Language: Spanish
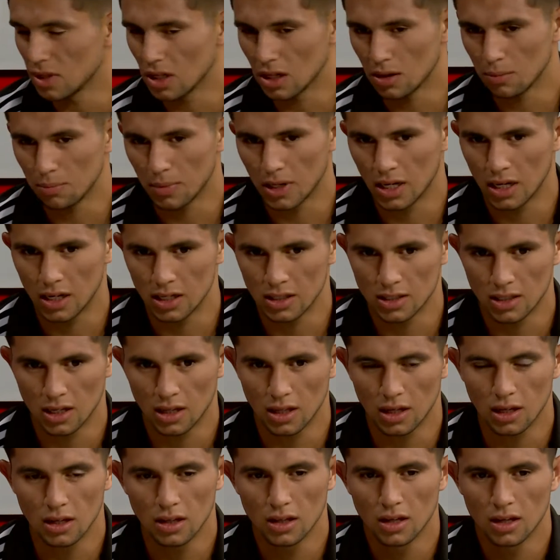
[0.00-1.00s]
para esa
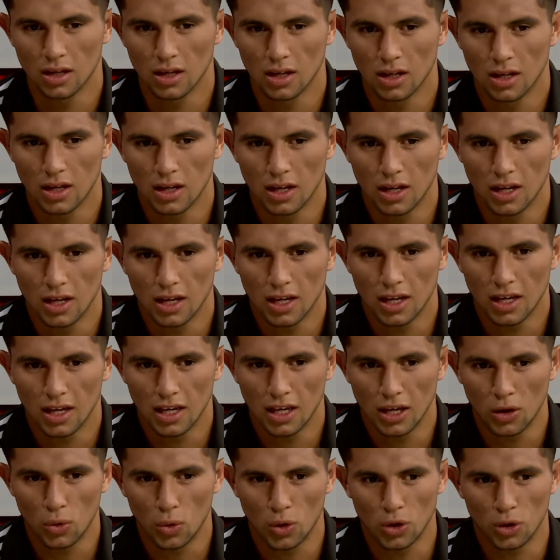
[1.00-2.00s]
edad.
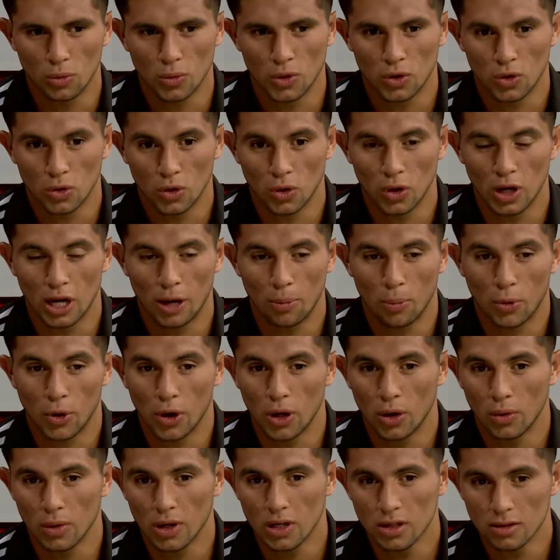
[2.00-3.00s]
Y bueno, me tocó la
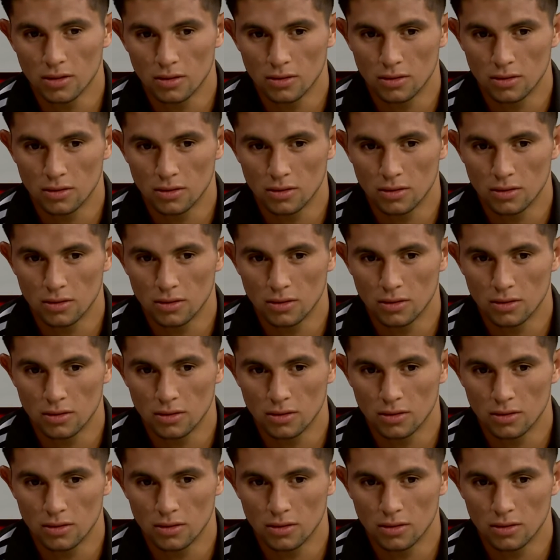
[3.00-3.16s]
prueba,